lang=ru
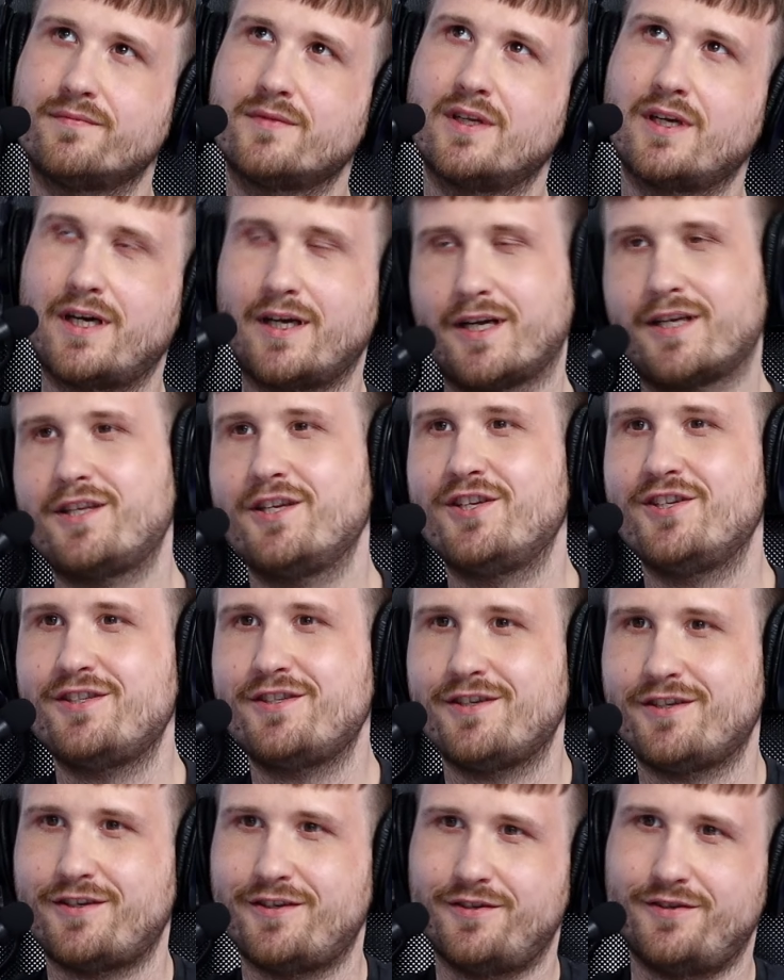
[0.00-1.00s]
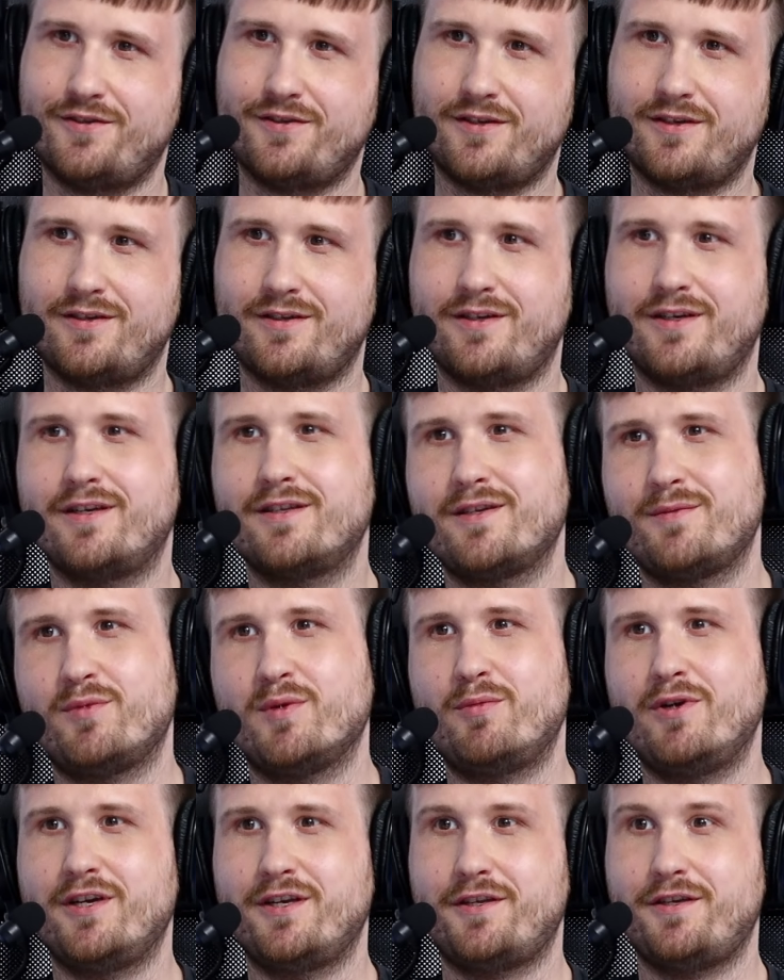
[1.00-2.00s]
характеристики а, этой
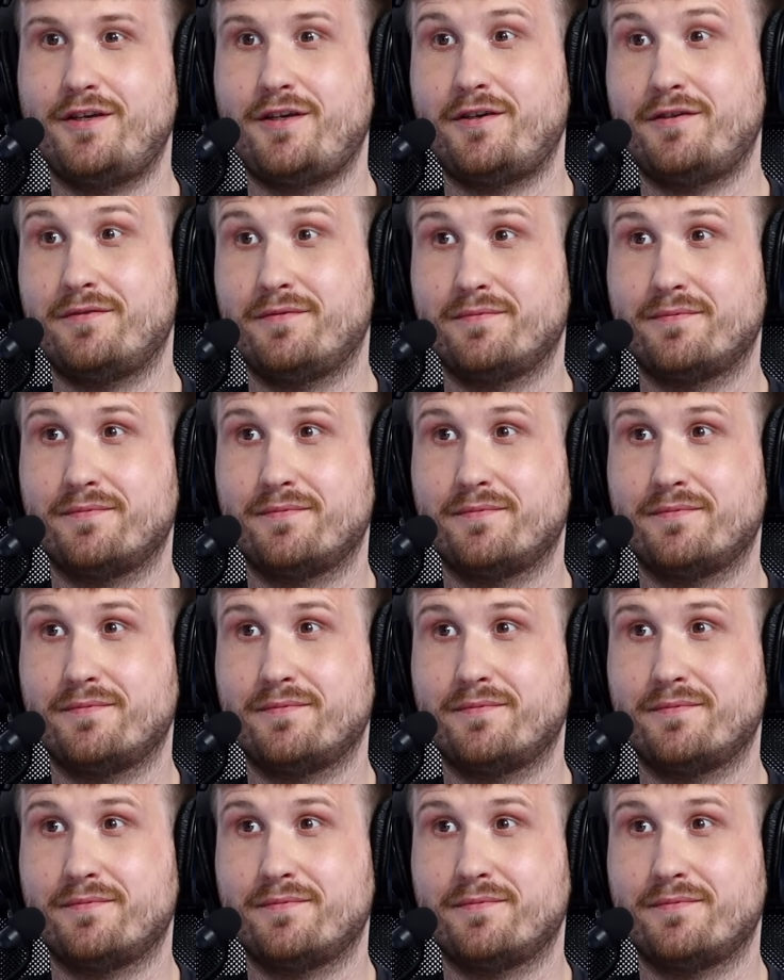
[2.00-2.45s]
библиотеки.